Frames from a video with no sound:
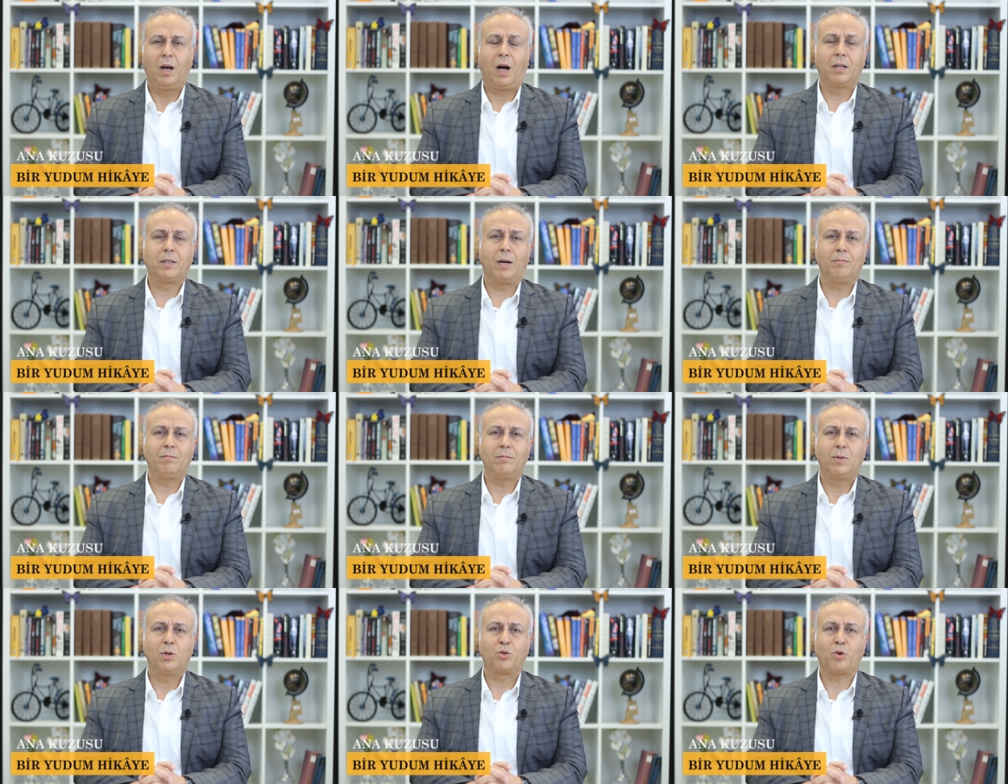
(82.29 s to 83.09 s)
Adam
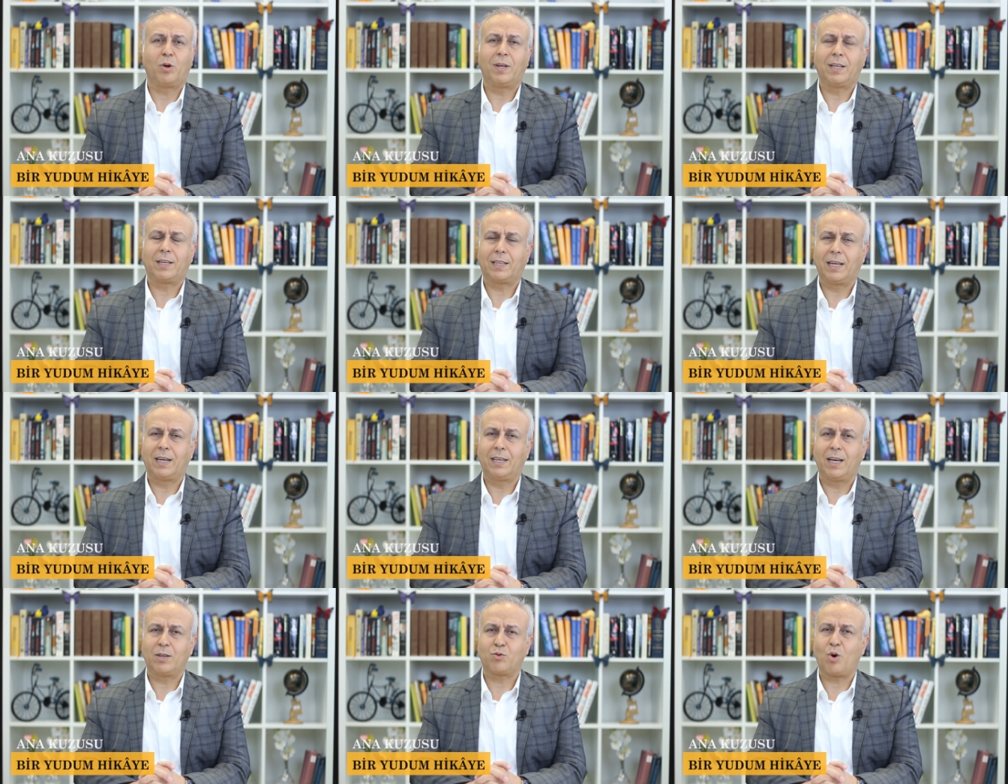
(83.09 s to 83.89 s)

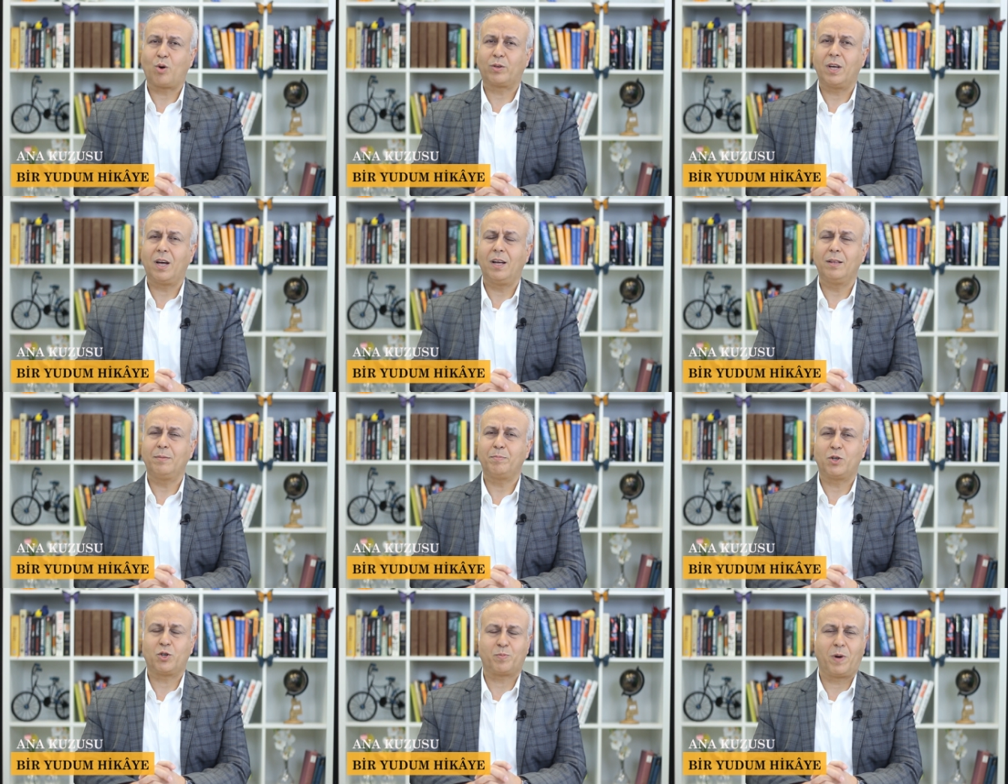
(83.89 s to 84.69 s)
söylediklerine çoktan
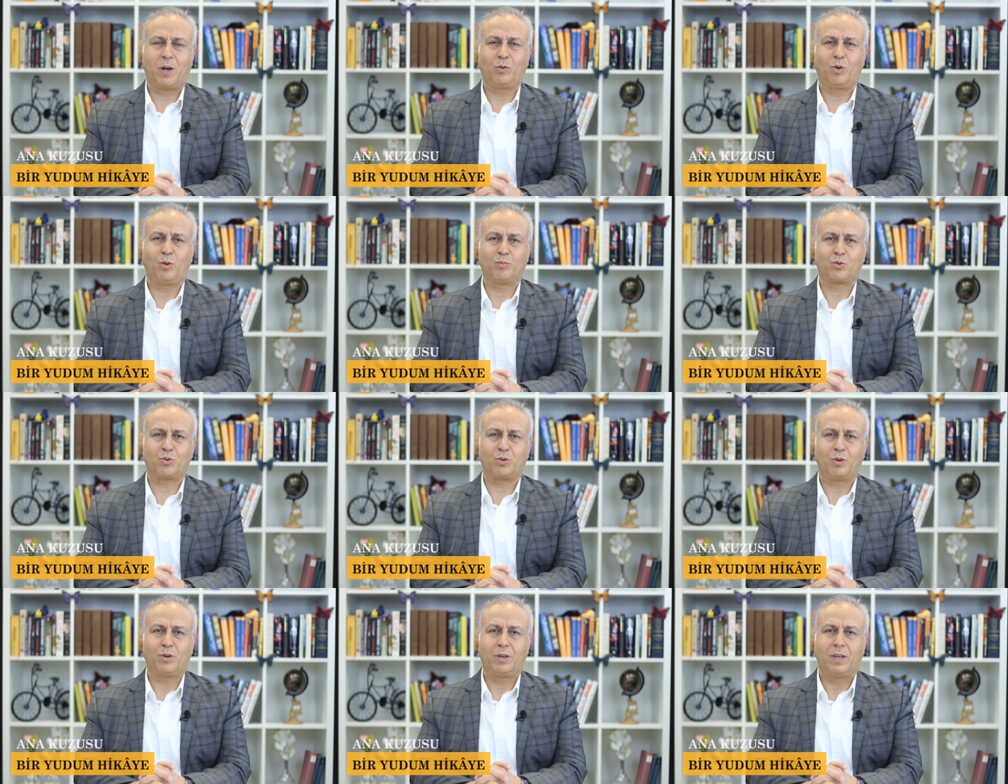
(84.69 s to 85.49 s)
pişman
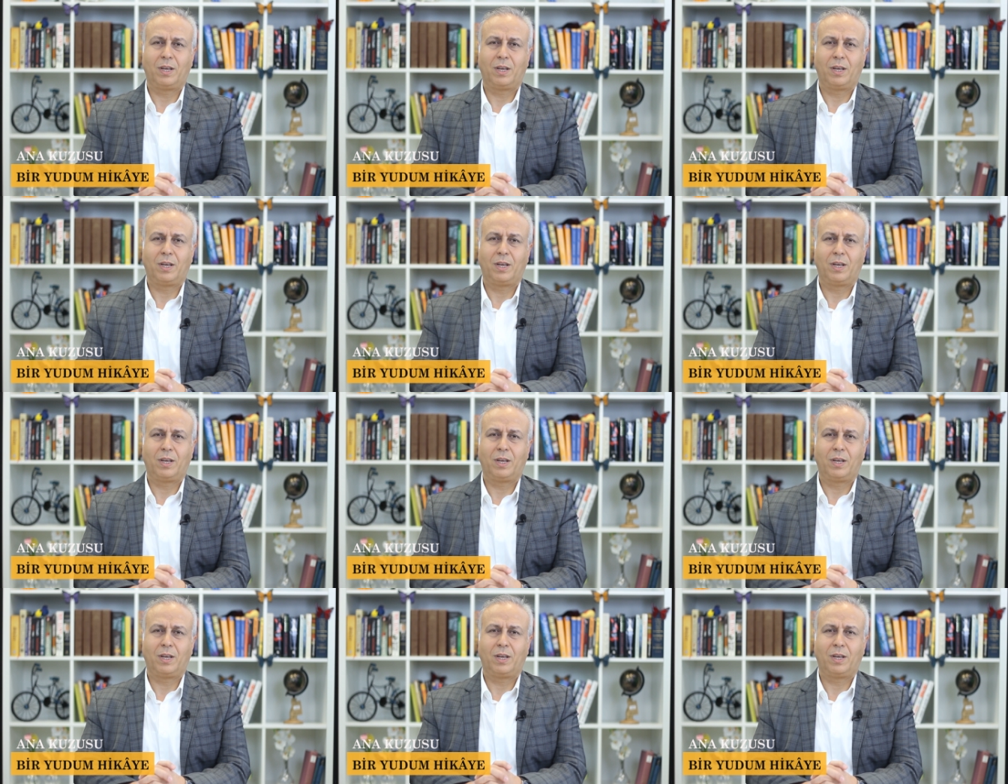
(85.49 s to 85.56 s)
olmuştu.